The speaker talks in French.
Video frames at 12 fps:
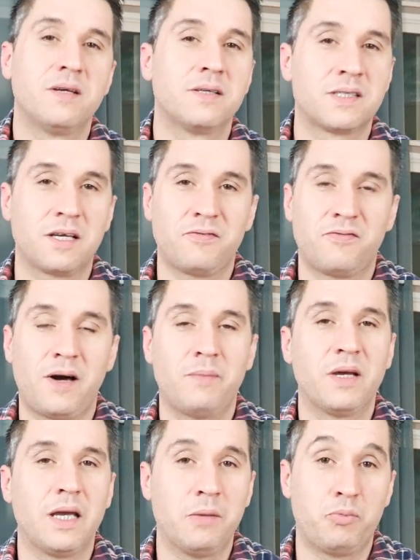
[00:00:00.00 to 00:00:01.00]
Cette
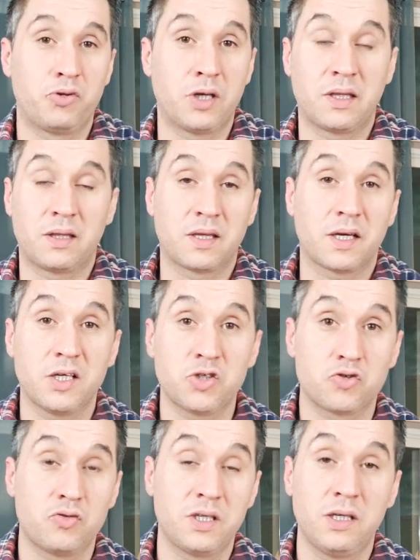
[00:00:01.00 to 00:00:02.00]
femme est peut-être très
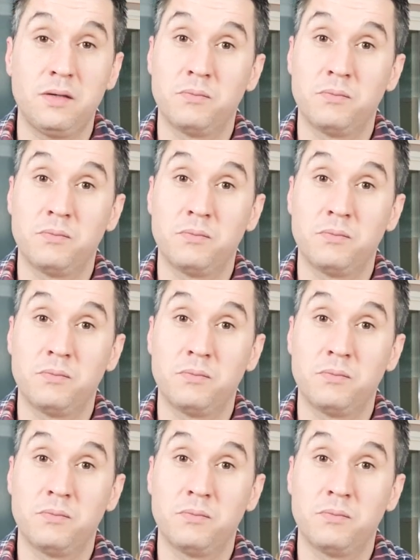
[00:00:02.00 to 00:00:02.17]
jolie,